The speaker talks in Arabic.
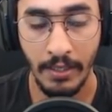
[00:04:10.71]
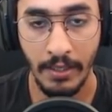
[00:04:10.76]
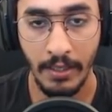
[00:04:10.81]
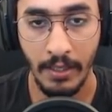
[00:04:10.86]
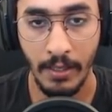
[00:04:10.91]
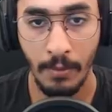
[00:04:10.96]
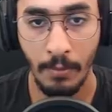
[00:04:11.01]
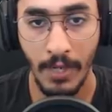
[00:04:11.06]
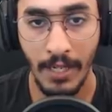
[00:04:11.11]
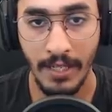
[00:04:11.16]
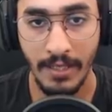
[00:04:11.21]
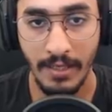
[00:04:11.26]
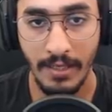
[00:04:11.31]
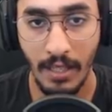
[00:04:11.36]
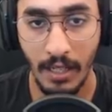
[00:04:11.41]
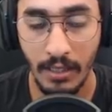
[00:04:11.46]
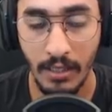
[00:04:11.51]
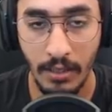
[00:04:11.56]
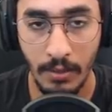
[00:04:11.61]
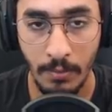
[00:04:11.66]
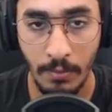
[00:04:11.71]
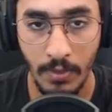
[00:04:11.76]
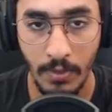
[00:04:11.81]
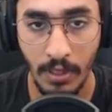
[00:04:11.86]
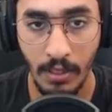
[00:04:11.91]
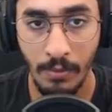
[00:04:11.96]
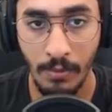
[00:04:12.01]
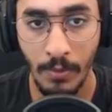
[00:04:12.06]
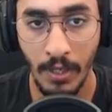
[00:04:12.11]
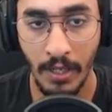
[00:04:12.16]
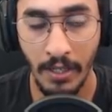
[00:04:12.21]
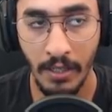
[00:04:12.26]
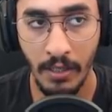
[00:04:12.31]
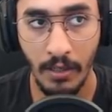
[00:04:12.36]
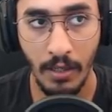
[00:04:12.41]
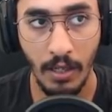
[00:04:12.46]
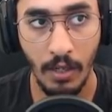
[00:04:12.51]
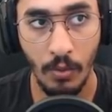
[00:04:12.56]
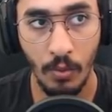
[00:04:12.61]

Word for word: انه ما يستخدم المانا